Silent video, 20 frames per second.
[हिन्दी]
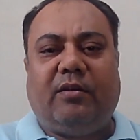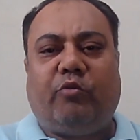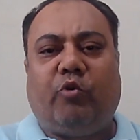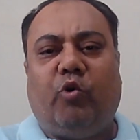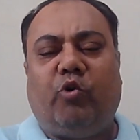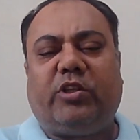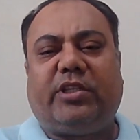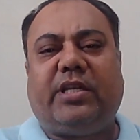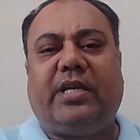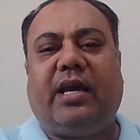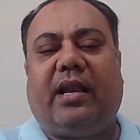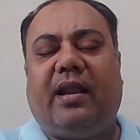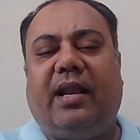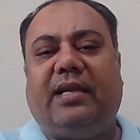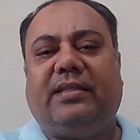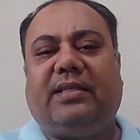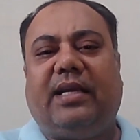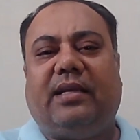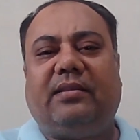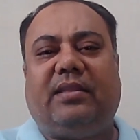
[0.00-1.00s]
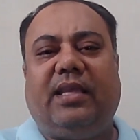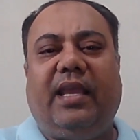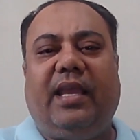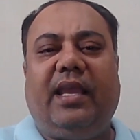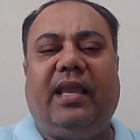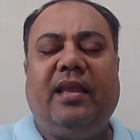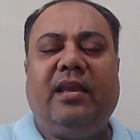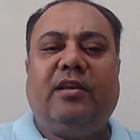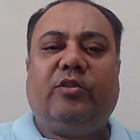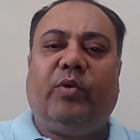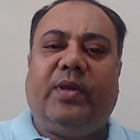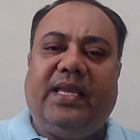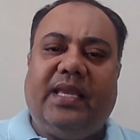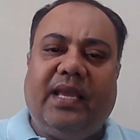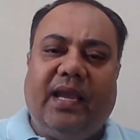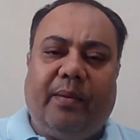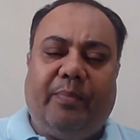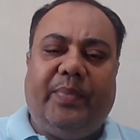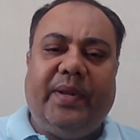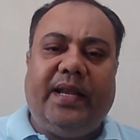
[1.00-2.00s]
कोर्स करना चाहते हैं तो
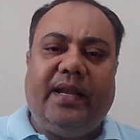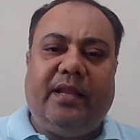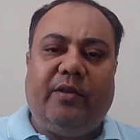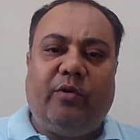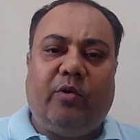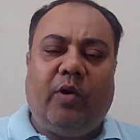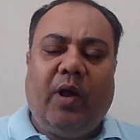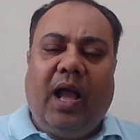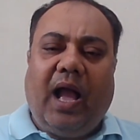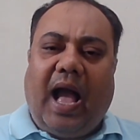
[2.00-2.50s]
यह वीडियो